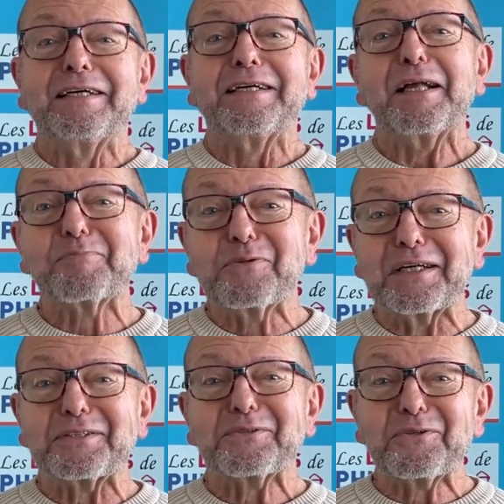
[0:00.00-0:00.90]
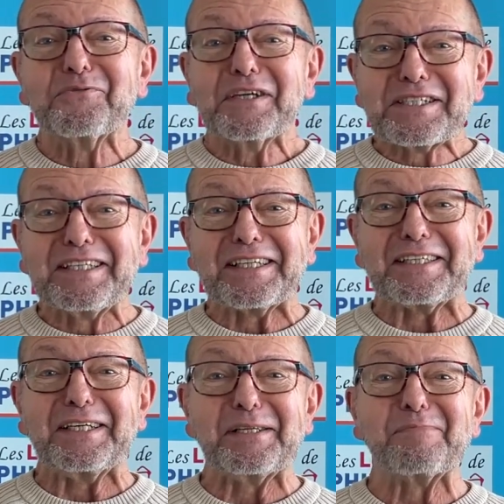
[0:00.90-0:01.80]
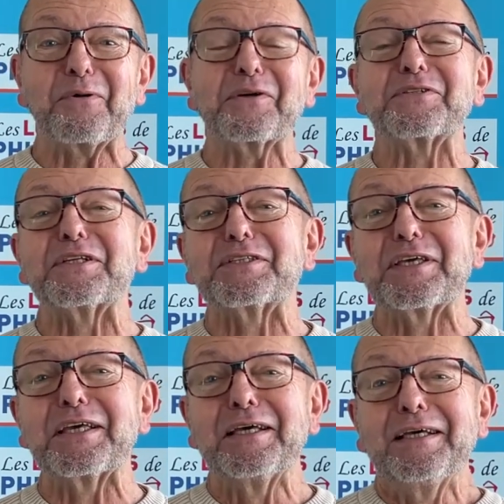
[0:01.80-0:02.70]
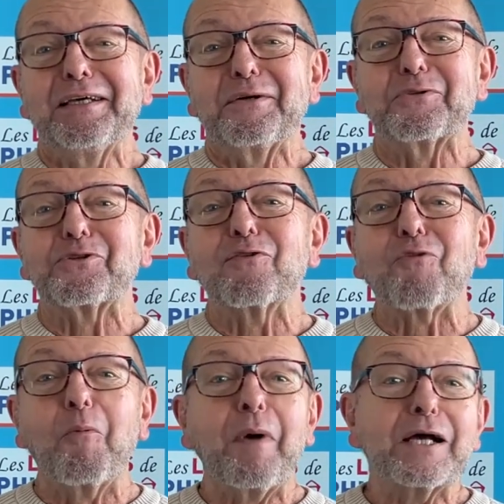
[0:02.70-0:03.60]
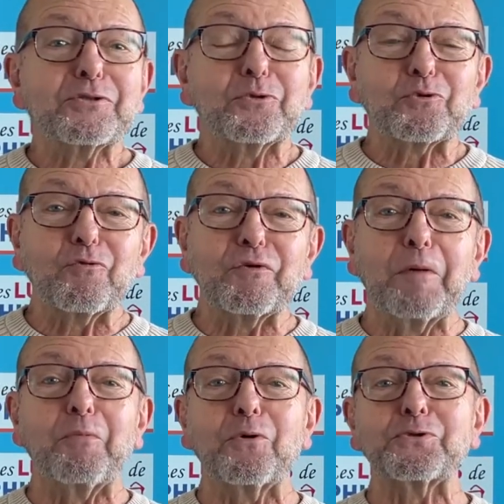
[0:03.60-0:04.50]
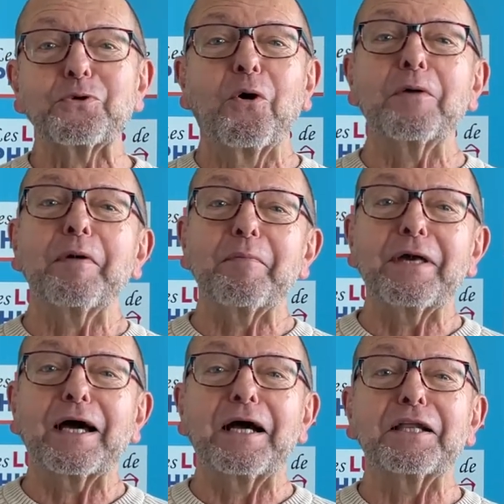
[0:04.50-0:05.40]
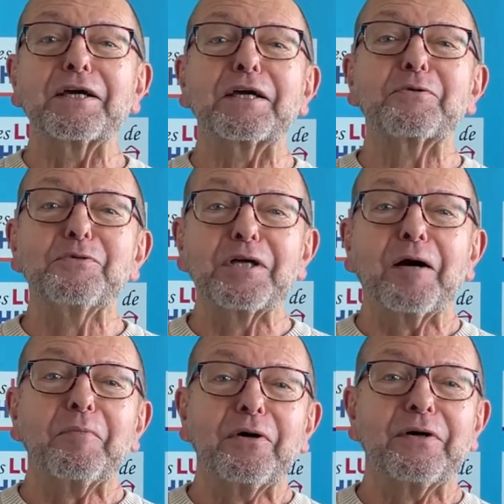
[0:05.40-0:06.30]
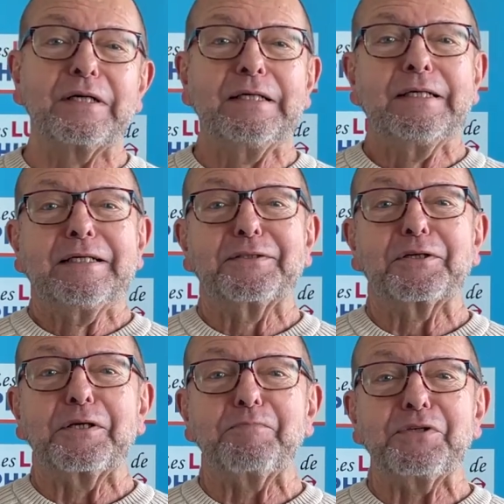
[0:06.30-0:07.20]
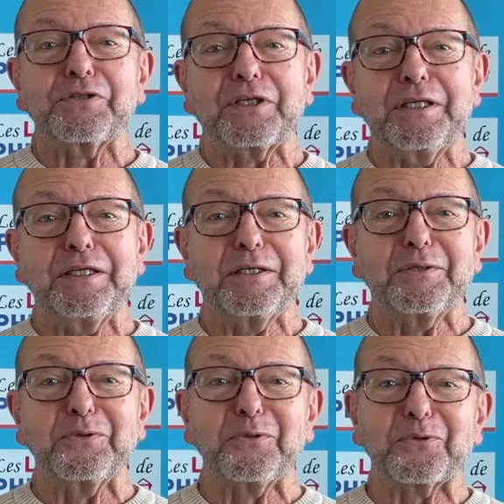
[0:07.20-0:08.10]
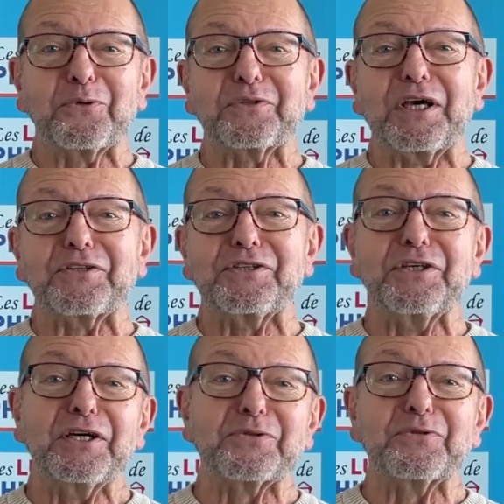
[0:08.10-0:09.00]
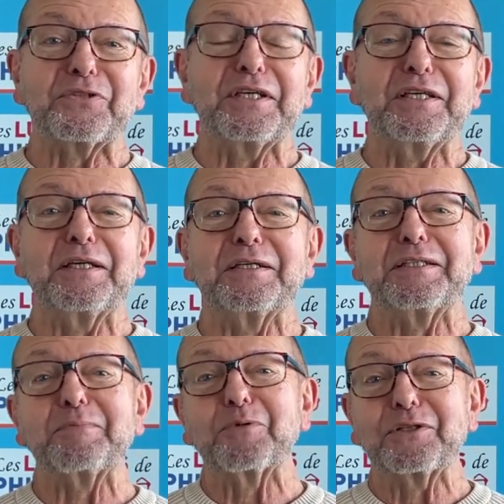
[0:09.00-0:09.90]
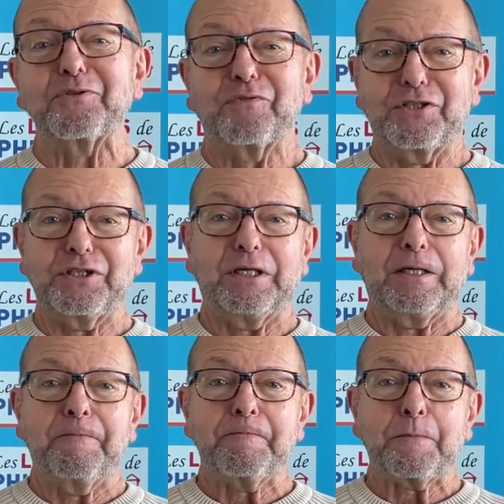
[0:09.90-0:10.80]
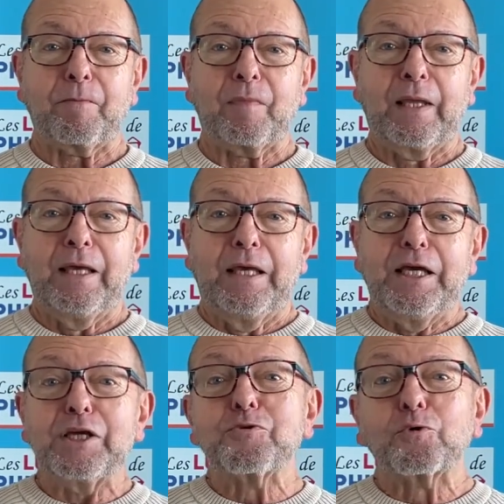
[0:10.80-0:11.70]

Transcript: la boîte de vache À l'époque, c'était le seul fromage qu'on trouvait en portion et ma mère allait régulièrement dans l'épicerie euh, de notre quartier acheter euh, des boîtes de vache Et je